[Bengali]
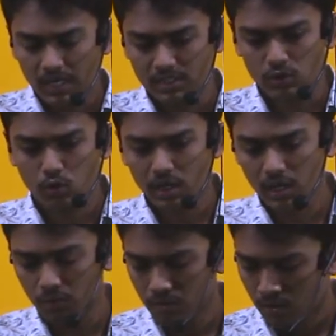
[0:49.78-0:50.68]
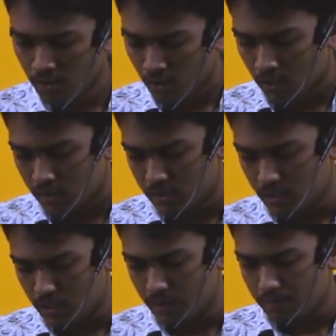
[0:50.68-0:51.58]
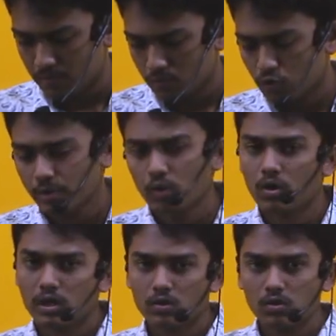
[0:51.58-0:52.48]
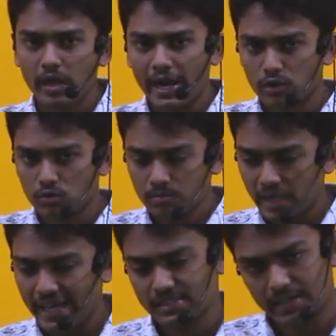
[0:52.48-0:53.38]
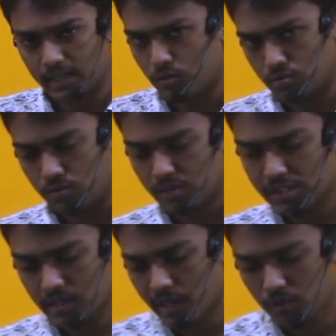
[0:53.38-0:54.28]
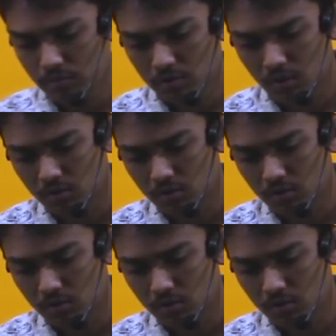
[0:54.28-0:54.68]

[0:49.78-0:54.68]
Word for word: আচ্ছা ধরে নাও যে তুমি অনেকগুলো অ্যাটম এক জায়গায় করছো কিসের অ্যাটম